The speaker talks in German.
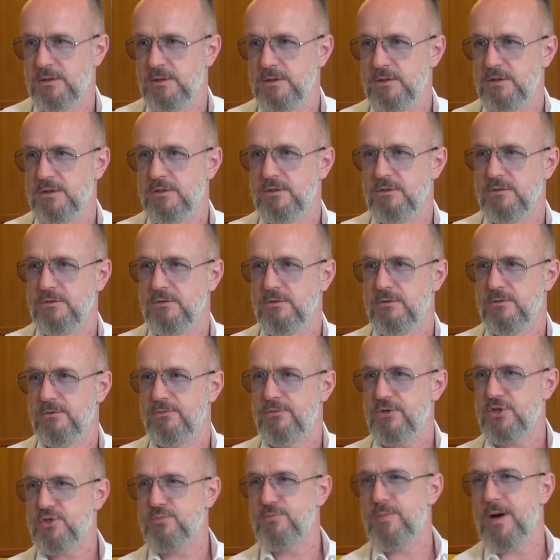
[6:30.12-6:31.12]
Puh, das ist
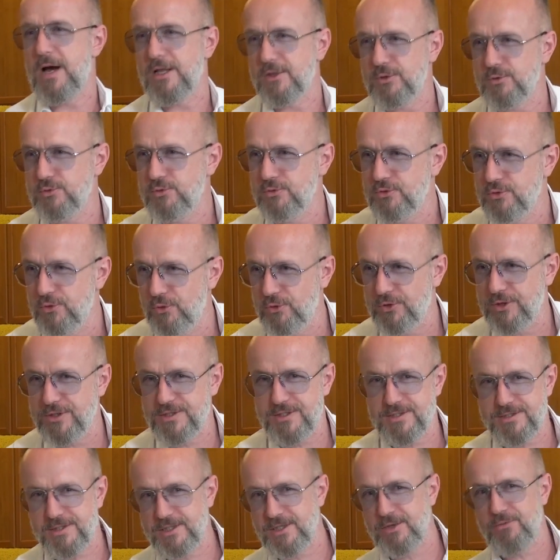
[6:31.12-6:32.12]
eine lange Liste. Oder ist
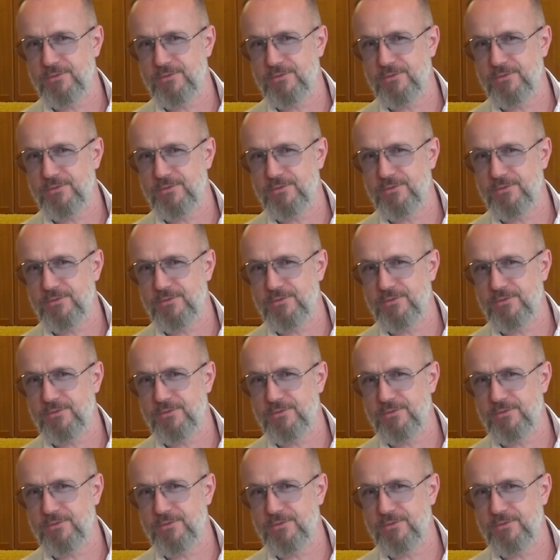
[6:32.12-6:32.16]
es der